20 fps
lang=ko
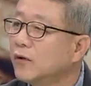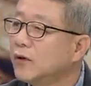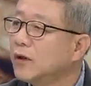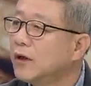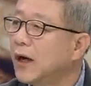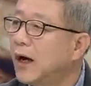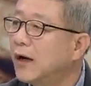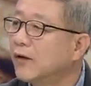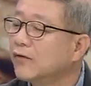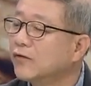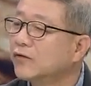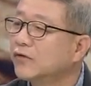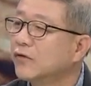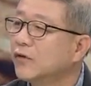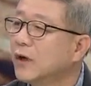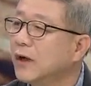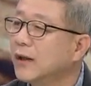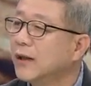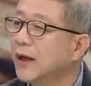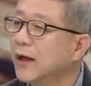이
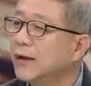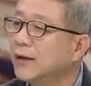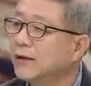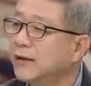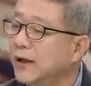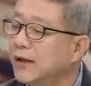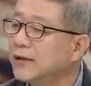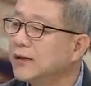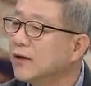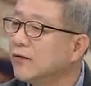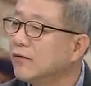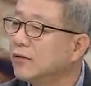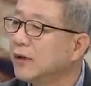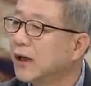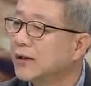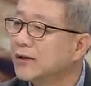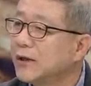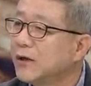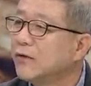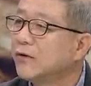가능성에 대한 대책을
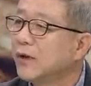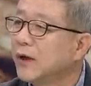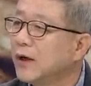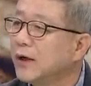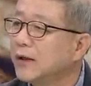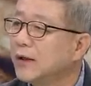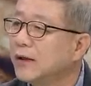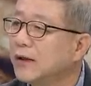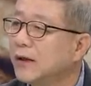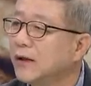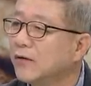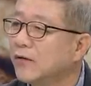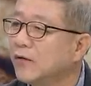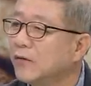다 세워놔야 된다는